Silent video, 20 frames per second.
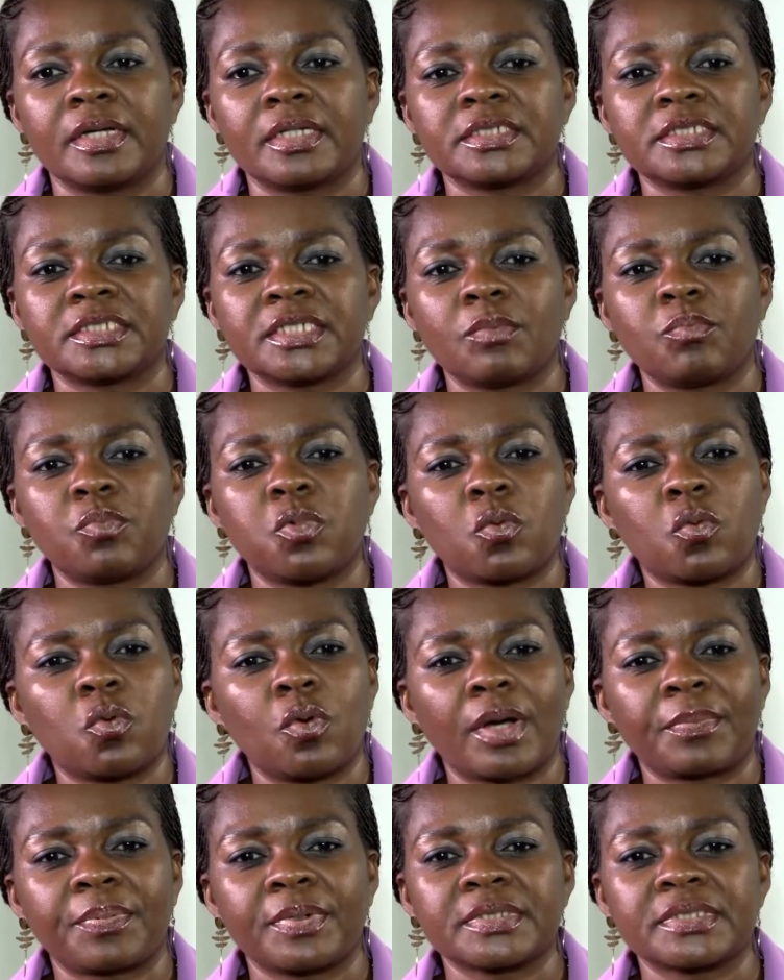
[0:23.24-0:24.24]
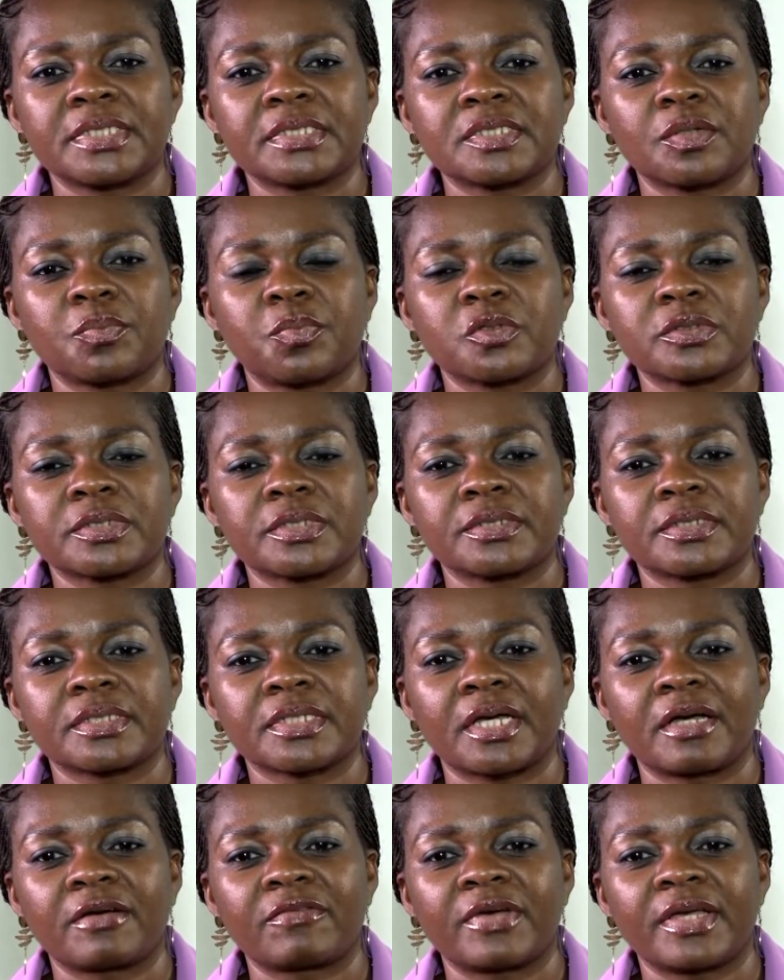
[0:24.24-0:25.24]
J'ai beaucoup apprécié ce poste de
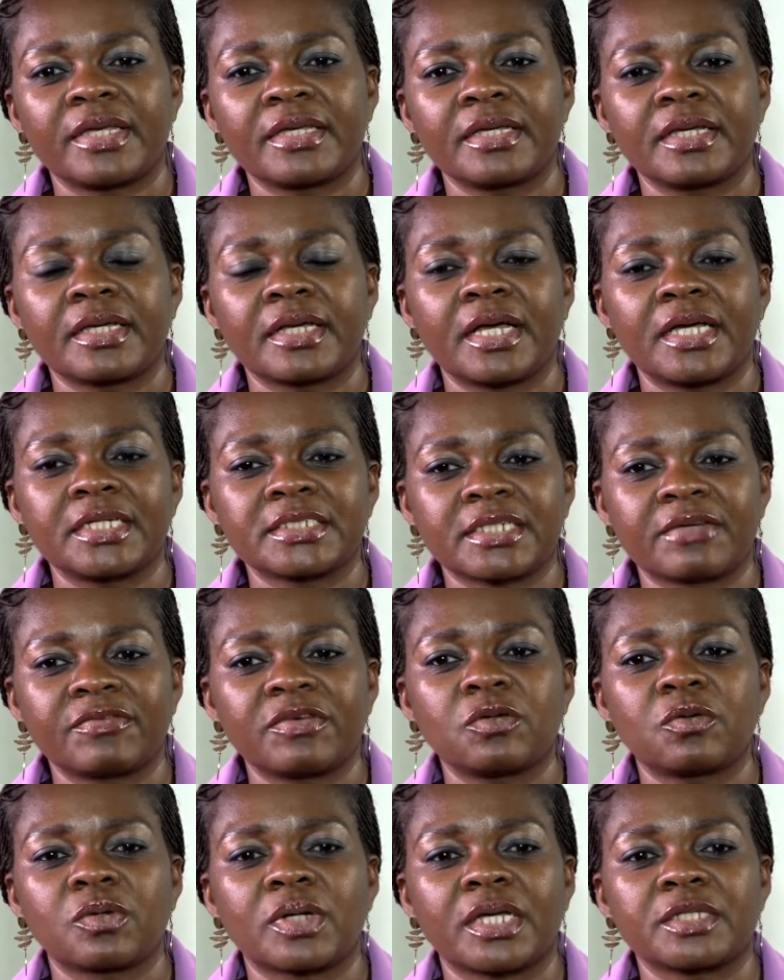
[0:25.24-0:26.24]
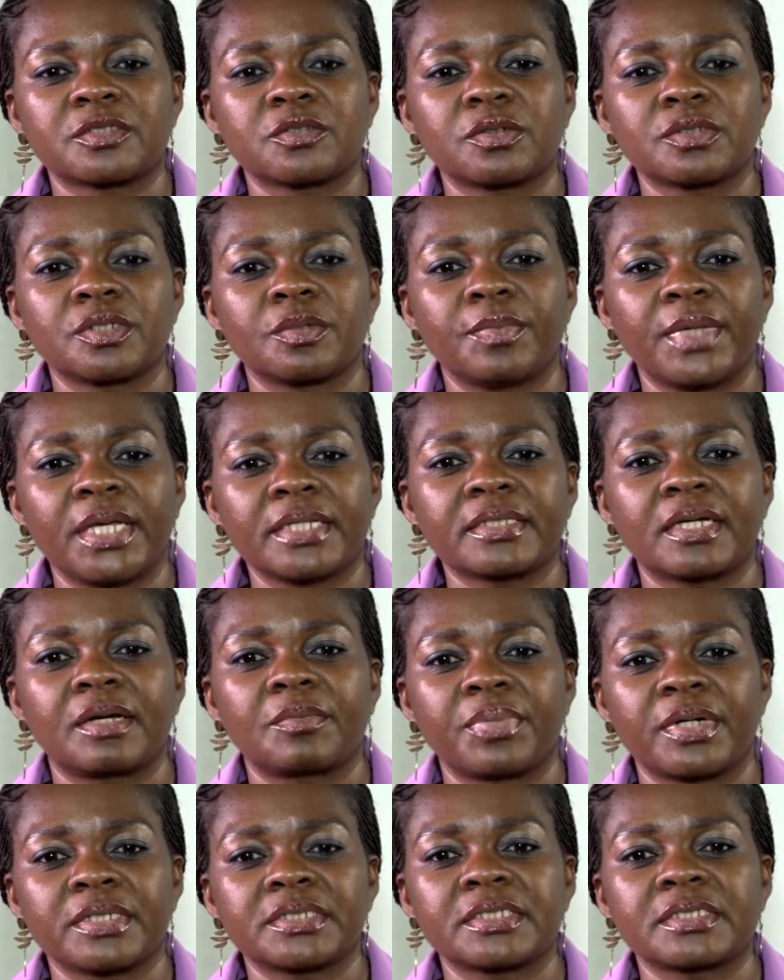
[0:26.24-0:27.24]
travail car j'avais l'occasion de mettre en
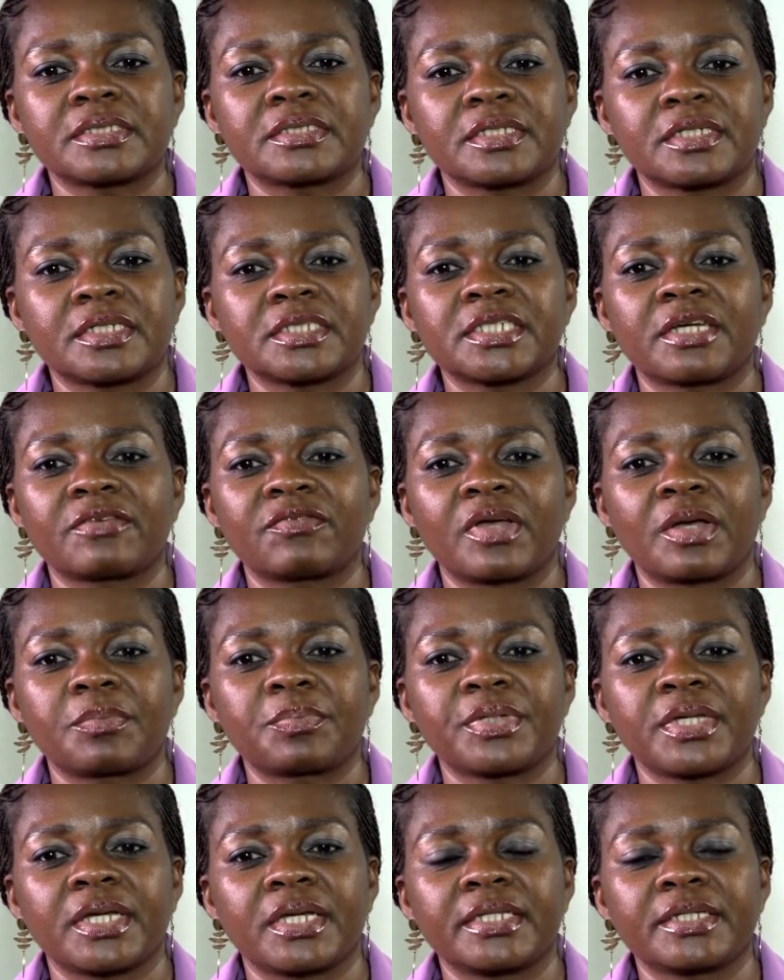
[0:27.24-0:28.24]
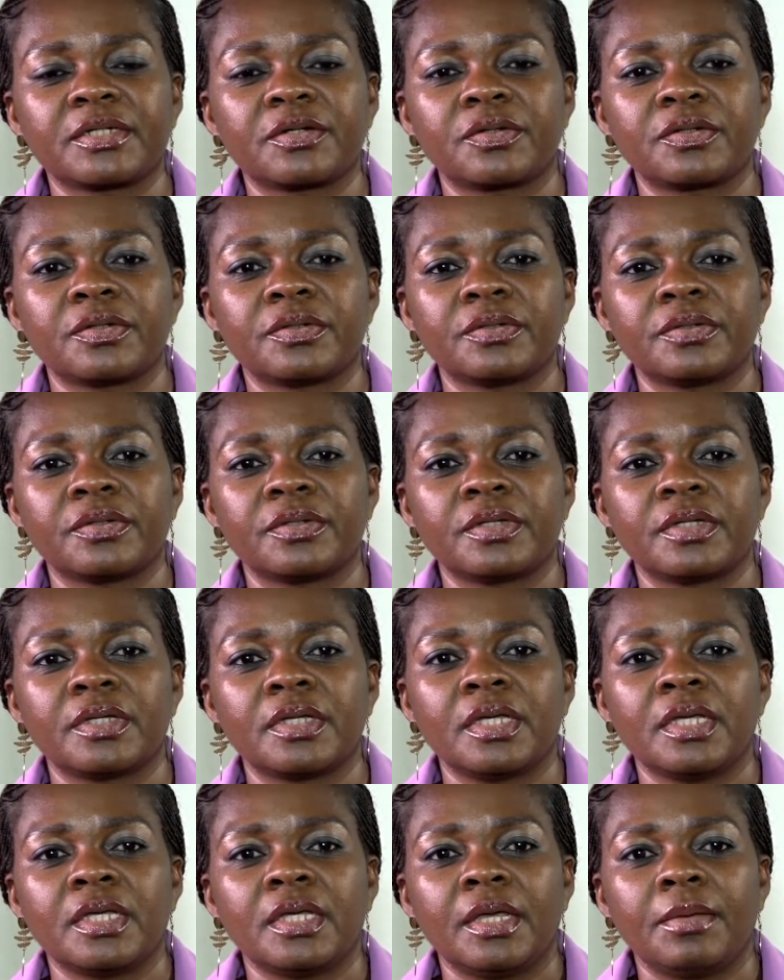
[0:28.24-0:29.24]
pratique ce que j'avais appris à l'école.
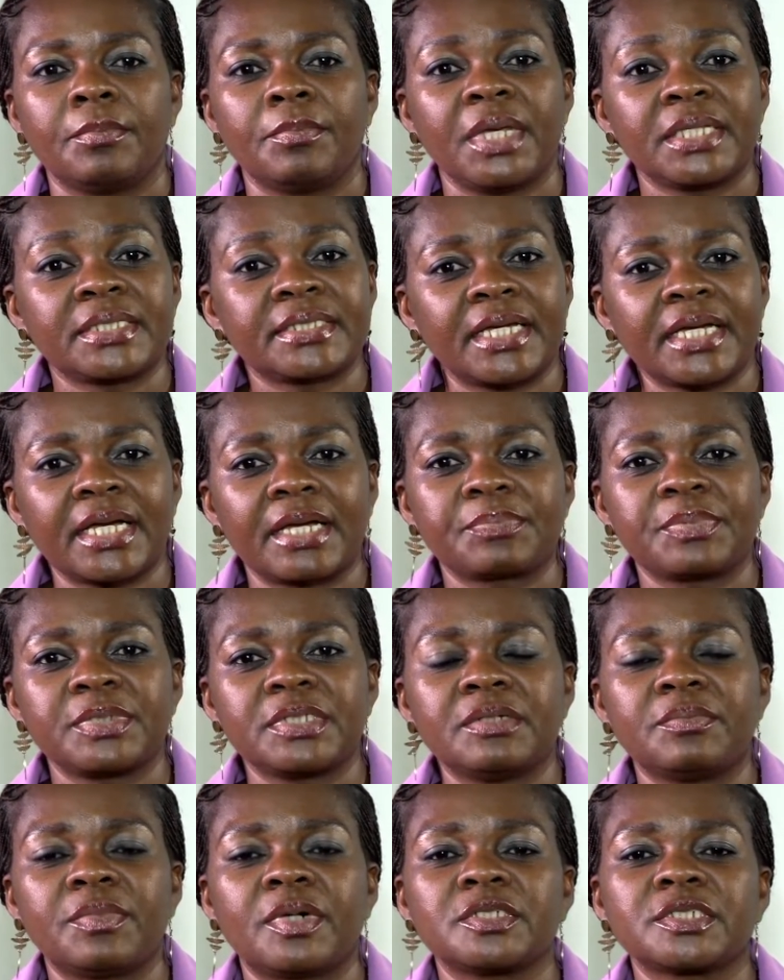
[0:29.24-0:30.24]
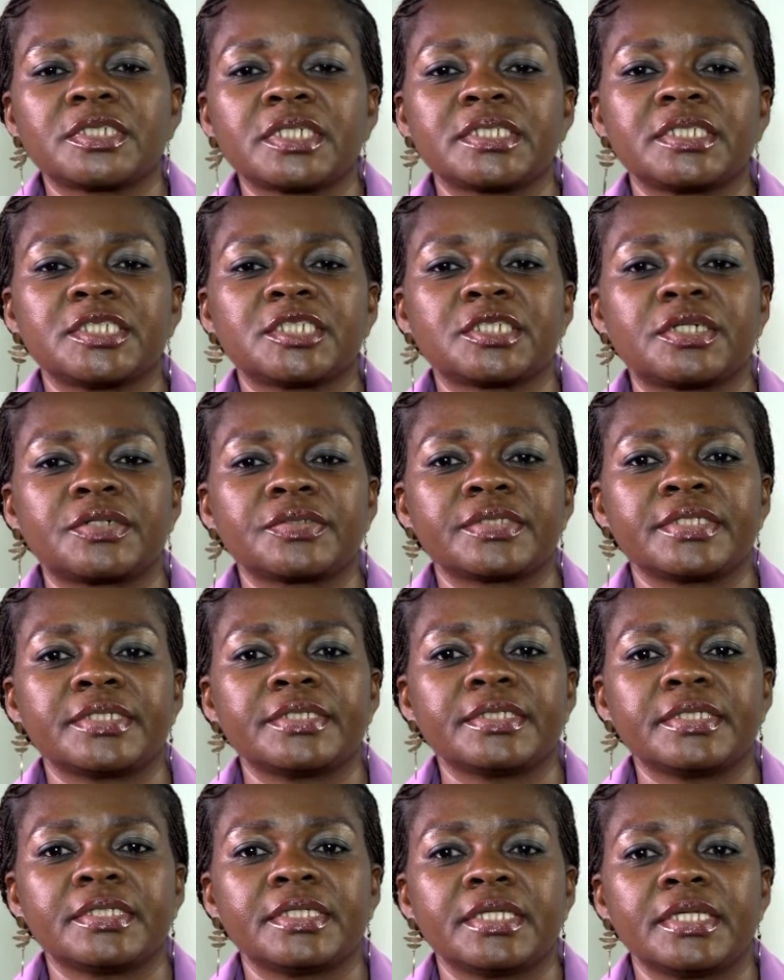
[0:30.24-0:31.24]
Mais très rapidement, j'ai
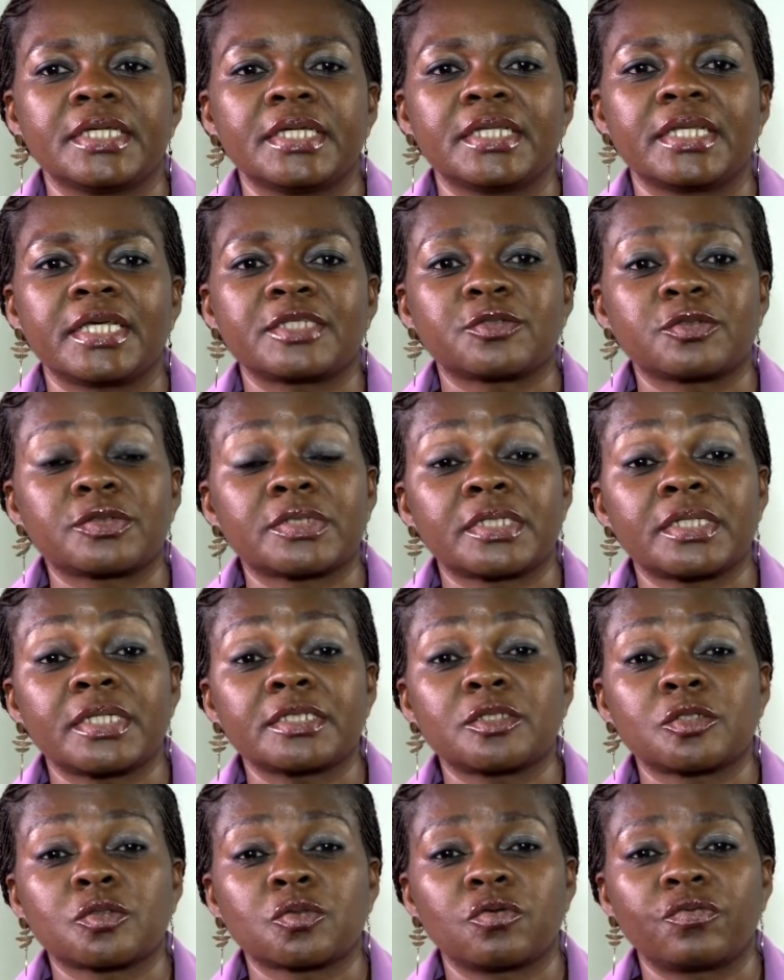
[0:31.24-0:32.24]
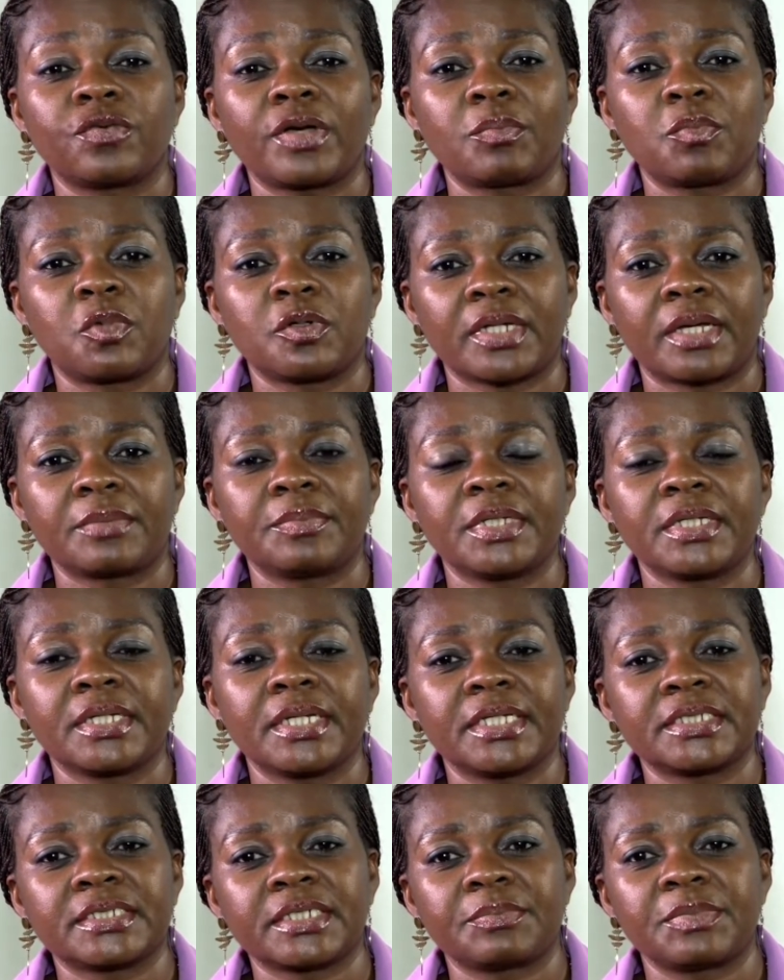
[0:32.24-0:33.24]
déchanté. La société se trouvait à Bonabéry
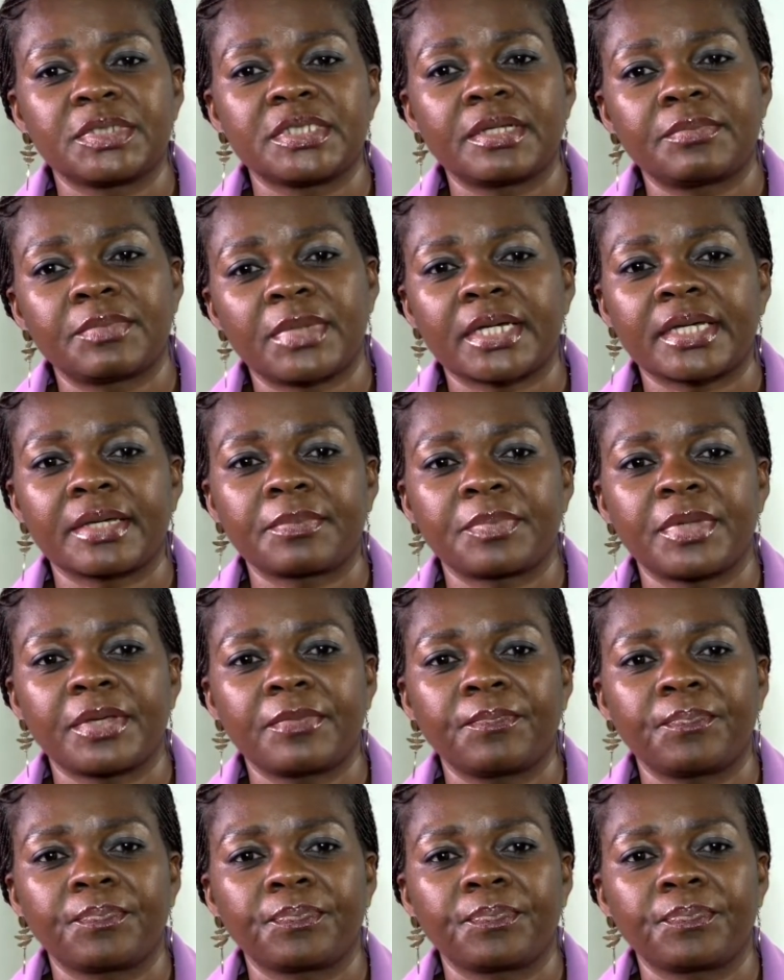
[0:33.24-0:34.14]
et j'habitais Makepe.